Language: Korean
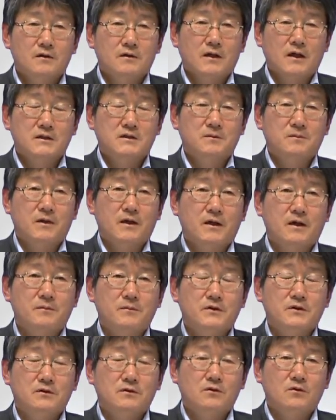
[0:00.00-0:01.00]
다시
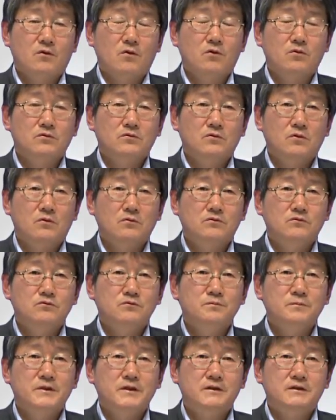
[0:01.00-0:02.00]
말하면 공동
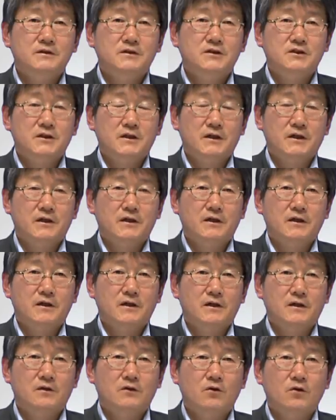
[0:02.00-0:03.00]

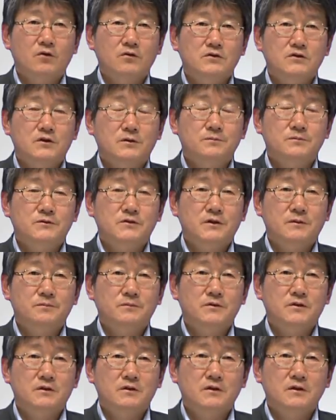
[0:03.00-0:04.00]
운명체로
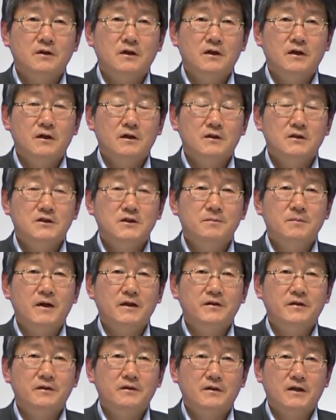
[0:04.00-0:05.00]
점점 더
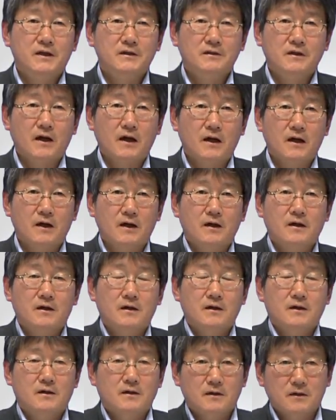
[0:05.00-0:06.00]
심화되어
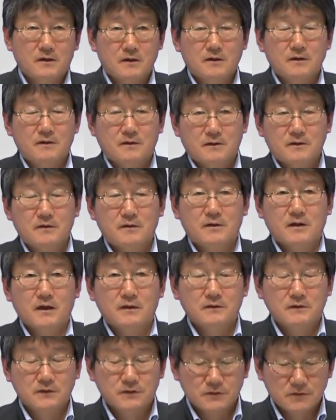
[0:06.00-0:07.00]

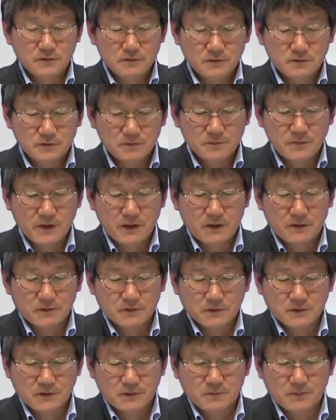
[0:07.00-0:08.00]
간다라는 것을
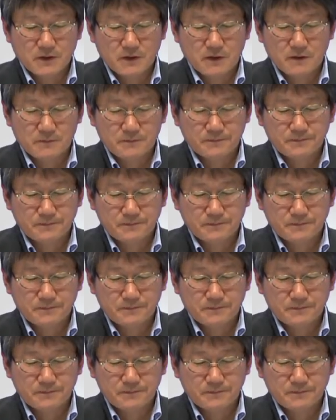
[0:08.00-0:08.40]
의미하는 것입니다.